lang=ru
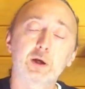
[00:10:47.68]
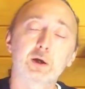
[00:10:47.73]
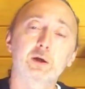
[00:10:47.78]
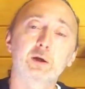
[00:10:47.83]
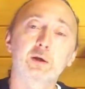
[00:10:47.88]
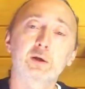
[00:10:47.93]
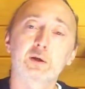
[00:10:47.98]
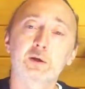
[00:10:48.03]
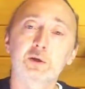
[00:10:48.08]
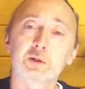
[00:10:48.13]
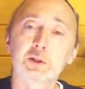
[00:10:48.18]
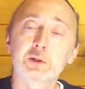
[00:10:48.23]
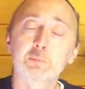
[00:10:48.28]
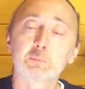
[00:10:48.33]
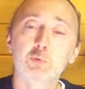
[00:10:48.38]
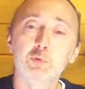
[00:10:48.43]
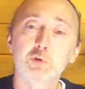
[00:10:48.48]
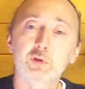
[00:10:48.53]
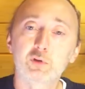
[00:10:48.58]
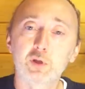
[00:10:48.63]
э, не
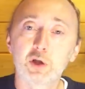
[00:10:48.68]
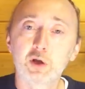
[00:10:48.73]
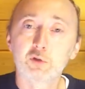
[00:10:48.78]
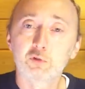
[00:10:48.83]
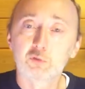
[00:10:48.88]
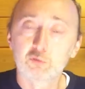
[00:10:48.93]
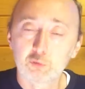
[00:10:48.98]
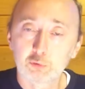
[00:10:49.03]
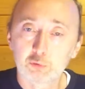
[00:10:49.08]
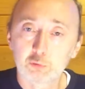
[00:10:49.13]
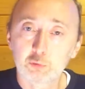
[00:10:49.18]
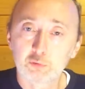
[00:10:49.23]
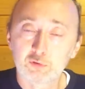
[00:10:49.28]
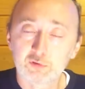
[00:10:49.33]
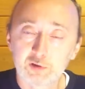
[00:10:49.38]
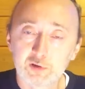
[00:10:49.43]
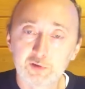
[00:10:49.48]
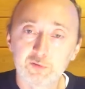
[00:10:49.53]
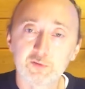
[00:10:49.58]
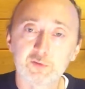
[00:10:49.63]
будет сохнуть
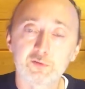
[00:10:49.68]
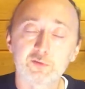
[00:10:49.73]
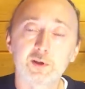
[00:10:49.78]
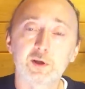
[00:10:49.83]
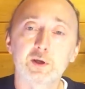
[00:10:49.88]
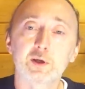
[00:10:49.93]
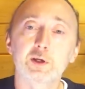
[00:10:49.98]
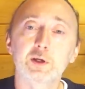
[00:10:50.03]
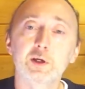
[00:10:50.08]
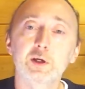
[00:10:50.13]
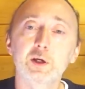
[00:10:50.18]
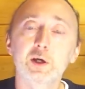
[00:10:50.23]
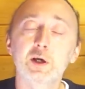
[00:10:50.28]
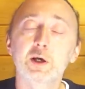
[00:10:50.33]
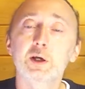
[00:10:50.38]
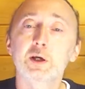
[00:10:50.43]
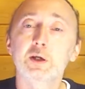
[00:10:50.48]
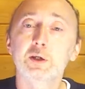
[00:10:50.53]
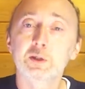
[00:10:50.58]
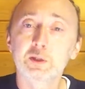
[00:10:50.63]
слизистая и
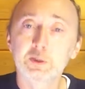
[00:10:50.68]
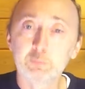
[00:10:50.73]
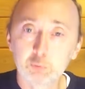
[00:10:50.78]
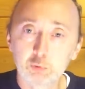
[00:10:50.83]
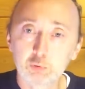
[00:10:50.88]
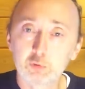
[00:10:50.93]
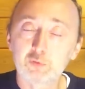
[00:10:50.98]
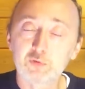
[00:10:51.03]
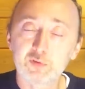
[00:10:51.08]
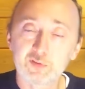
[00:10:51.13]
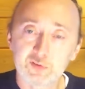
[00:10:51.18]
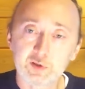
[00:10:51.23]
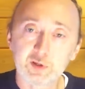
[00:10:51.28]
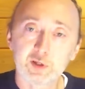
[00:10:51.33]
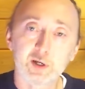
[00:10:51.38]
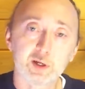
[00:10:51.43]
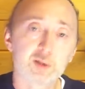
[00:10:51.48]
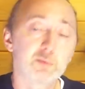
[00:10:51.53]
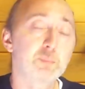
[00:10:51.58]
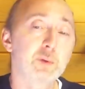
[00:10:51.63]
не будут
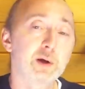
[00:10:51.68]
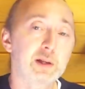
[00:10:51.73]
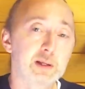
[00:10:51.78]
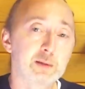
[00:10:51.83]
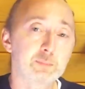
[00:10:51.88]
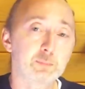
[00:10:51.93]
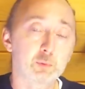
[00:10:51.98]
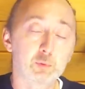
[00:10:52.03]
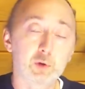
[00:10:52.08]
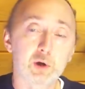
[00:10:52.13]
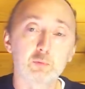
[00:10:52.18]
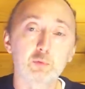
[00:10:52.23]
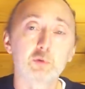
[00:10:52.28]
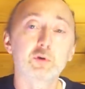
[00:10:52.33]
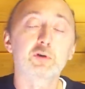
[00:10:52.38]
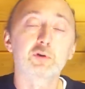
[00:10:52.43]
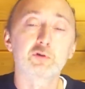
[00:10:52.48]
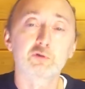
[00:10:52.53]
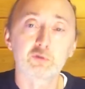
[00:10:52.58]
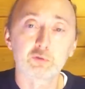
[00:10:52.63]
возникать полипы, у кого
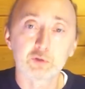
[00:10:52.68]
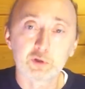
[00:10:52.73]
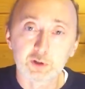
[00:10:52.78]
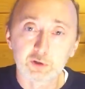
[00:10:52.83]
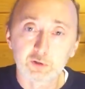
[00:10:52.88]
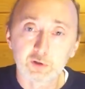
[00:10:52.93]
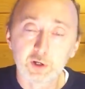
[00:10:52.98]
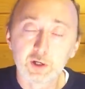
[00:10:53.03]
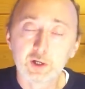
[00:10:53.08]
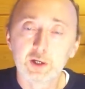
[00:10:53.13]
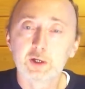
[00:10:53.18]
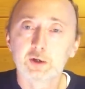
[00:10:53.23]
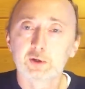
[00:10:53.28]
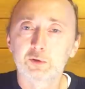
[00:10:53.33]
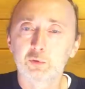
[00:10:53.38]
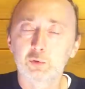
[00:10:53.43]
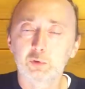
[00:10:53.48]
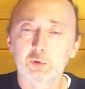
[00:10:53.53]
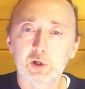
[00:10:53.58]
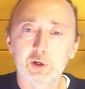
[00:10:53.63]
их еще нет.
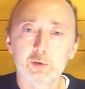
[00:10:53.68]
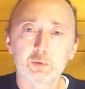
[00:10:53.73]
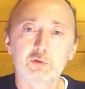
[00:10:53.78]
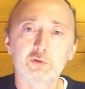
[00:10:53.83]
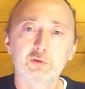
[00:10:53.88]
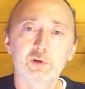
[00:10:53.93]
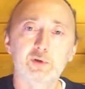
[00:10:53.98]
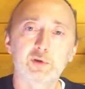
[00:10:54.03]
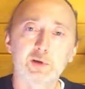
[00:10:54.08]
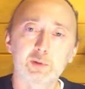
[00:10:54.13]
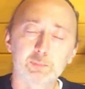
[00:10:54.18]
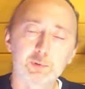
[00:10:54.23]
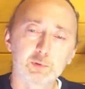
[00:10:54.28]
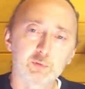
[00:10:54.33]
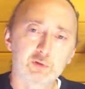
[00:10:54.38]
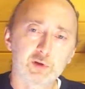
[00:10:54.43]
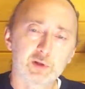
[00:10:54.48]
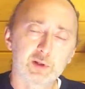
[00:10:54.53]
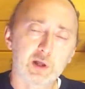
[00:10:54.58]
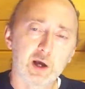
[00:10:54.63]
Ну, короче говоря,
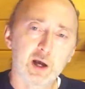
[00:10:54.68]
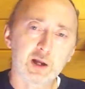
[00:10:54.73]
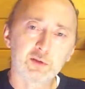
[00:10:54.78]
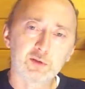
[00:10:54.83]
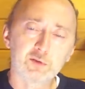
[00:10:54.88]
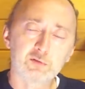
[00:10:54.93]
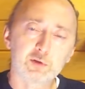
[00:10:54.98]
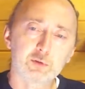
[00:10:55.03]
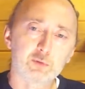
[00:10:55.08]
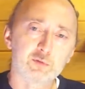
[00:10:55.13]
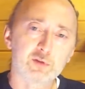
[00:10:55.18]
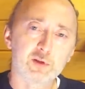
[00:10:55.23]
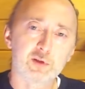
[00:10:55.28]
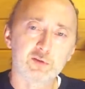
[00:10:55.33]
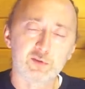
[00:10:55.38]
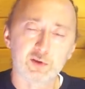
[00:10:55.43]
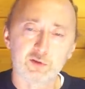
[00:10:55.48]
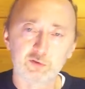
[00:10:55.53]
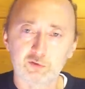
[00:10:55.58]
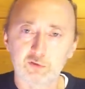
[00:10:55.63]
плюс это антивирусная
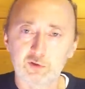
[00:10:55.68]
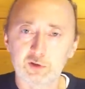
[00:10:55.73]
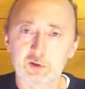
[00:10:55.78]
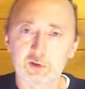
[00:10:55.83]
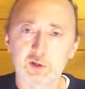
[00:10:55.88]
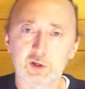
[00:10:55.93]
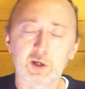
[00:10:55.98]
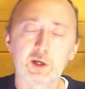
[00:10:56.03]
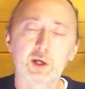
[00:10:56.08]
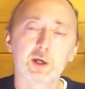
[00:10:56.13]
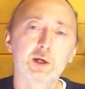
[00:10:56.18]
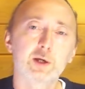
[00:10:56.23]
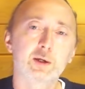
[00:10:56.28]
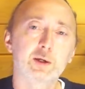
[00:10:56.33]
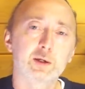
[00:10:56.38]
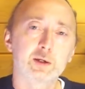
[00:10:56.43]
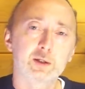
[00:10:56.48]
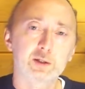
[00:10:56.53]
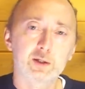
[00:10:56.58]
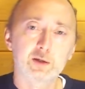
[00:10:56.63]
защита,
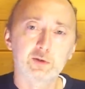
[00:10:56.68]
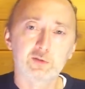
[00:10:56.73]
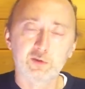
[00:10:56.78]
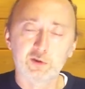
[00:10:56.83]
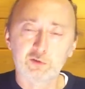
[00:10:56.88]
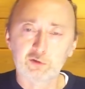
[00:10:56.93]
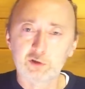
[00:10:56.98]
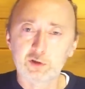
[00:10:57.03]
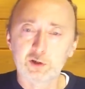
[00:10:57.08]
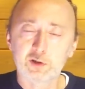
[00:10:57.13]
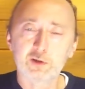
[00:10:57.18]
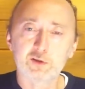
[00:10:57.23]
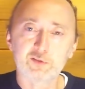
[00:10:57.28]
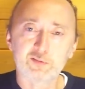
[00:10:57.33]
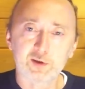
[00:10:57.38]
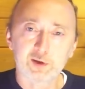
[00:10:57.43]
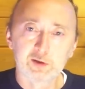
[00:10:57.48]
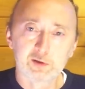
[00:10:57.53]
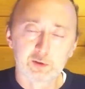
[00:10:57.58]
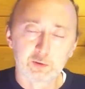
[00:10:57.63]
это защита
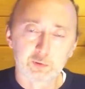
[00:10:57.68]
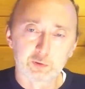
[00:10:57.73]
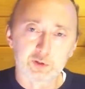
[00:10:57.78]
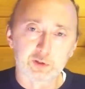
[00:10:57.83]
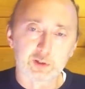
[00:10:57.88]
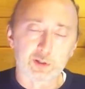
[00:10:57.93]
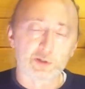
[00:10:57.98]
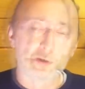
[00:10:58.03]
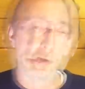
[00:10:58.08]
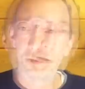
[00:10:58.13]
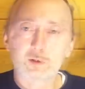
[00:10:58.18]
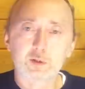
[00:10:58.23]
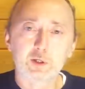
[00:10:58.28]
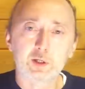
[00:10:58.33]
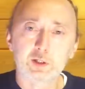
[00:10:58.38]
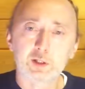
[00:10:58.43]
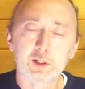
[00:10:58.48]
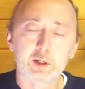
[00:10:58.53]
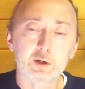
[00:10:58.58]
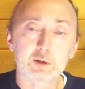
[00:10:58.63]
носоглотки.
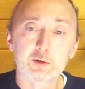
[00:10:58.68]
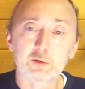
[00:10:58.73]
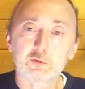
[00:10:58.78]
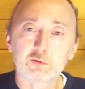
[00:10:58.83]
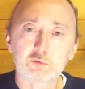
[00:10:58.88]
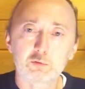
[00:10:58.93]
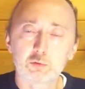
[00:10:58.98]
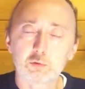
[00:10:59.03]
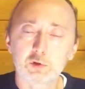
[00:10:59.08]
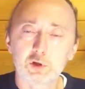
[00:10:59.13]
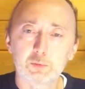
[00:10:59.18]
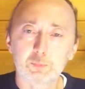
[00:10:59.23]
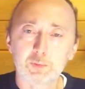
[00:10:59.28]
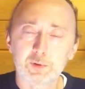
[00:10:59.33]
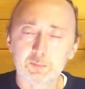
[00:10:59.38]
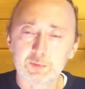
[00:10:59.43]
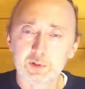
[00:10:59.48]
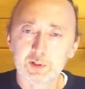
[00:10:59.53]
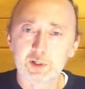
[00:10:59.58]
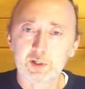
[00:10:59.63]
Это стоит
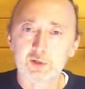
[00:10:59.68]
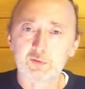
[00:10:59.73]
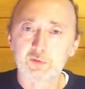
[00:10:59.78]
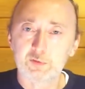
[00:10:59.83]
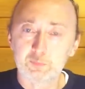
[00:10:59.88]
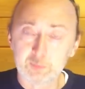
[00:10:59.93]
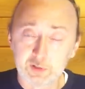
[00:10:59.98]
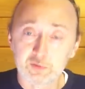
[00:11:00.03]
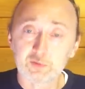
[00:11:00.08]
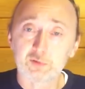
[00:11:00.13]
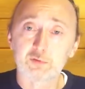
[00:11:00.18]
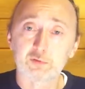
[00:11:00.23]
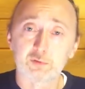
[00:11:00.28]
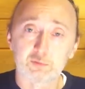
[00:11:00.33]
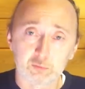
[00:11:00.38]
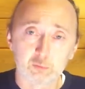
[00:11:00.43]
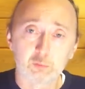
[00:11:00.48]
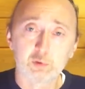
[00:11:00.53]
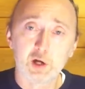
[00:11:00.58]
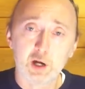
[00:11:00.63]
применять, иметь,
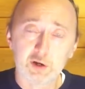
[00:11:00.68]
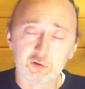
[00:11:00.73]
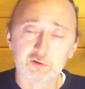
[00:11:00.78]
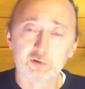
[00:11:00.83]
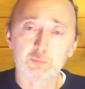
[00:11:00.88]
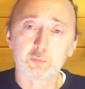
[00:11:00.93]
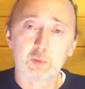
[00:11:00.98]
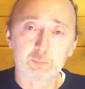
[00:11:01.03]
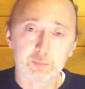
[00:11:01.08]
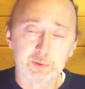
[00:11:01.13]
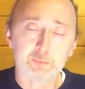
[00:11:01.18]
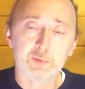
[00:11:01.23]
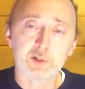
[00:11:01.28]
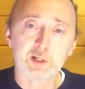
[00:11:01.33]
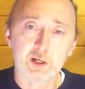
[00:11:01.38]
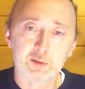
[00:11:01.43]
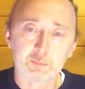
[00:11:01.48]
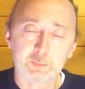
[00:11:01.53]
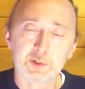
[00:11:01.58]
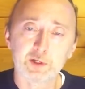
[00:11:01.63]
ну, каждому, а
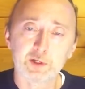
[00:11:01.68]
применять по